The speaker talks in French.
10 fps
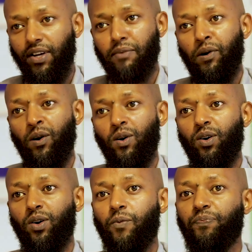vraiment
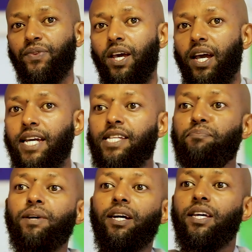
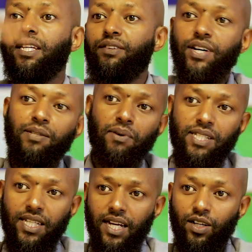espérer qu'il va se
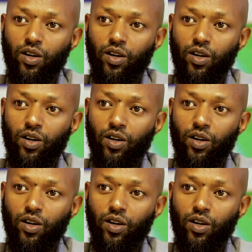passer un